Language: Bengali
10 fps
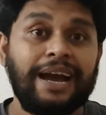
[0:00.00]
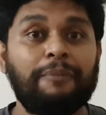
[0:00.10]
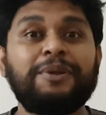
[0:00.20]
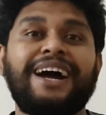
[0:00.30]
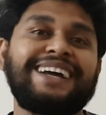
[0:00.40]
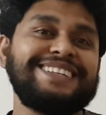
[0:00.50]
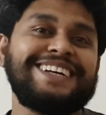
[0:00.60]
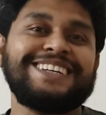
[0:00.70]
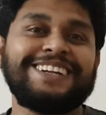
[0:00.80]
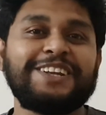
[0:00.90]
আপনি আগে যা
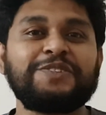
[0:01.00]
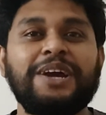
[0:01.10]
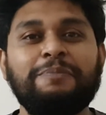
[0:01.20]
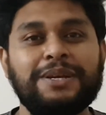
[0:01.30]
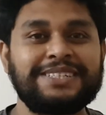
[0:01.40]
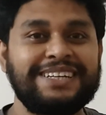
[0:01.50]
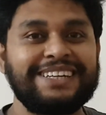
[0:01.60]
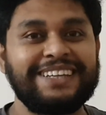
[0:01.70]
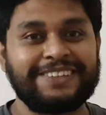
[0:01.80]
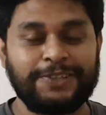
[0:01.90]
জানেন একটু এক পাশে
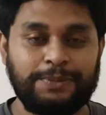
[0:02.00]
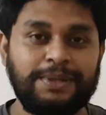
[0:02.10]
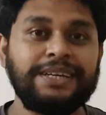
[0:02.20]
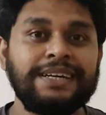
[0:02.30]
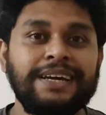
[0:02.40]
রেখে দেখতে হবে